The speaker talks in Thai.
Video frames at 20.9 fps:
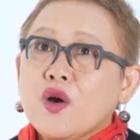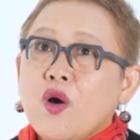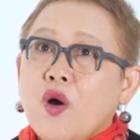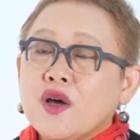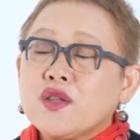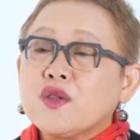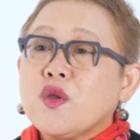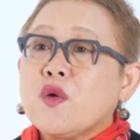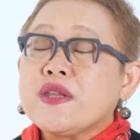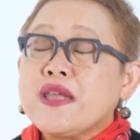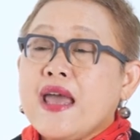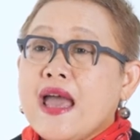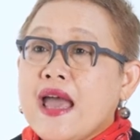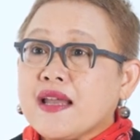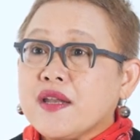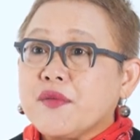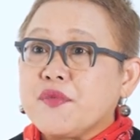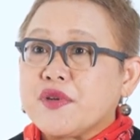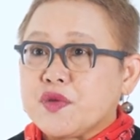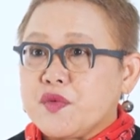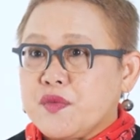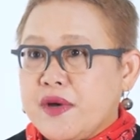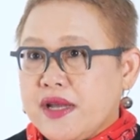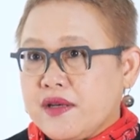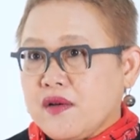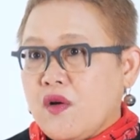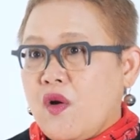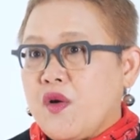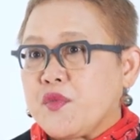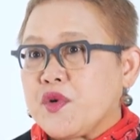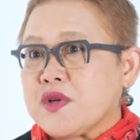ข้อโต้แย้งในปัจจุบัน
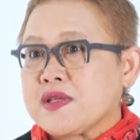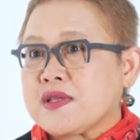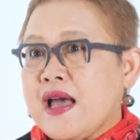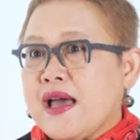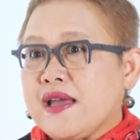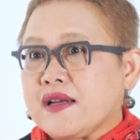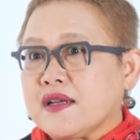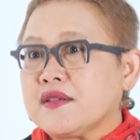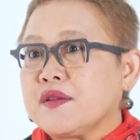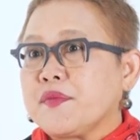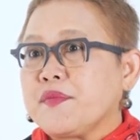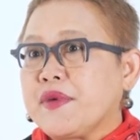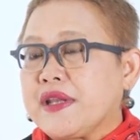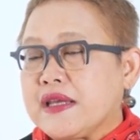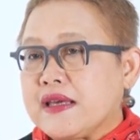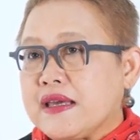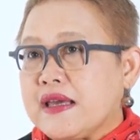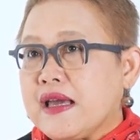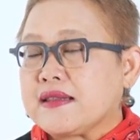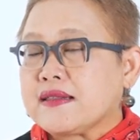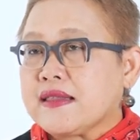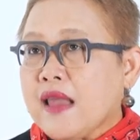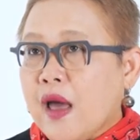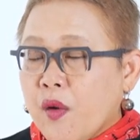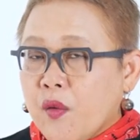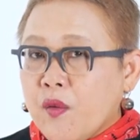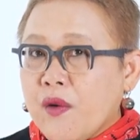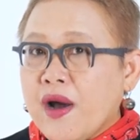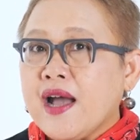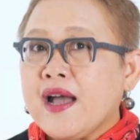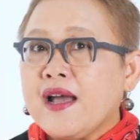ก่อนประวัติศาสตร์ก็จะเป็นอย่างนี้แต่
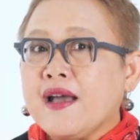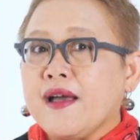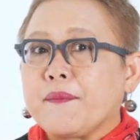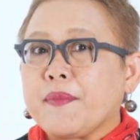ว่า